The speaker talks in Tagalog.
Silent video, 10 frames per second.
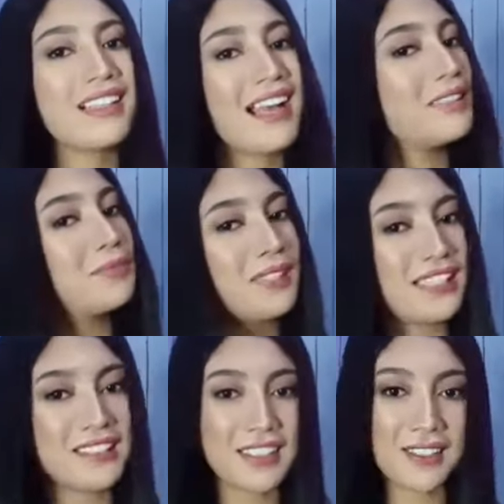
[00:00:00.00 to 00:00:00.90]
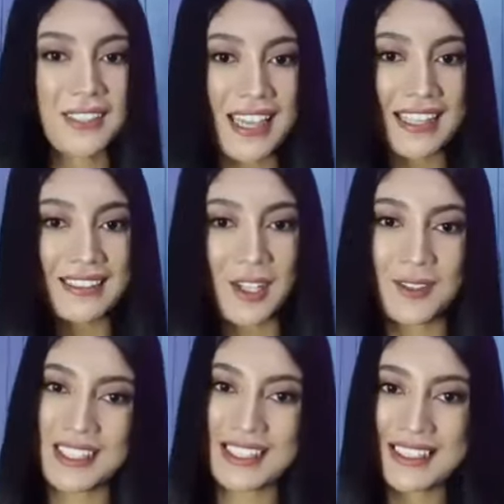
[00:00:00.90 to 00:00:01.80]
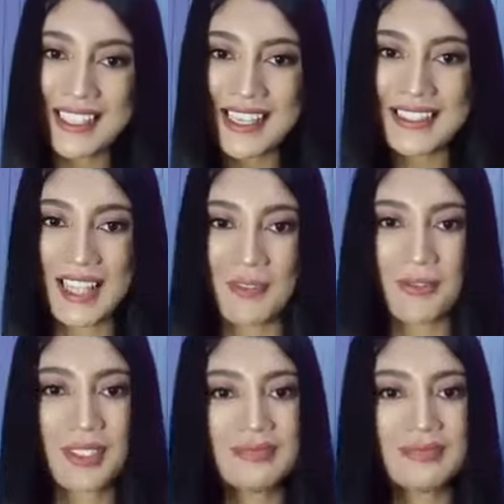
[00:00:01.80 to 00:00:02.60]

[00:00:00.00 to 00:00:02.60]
God bless you and always stay safe.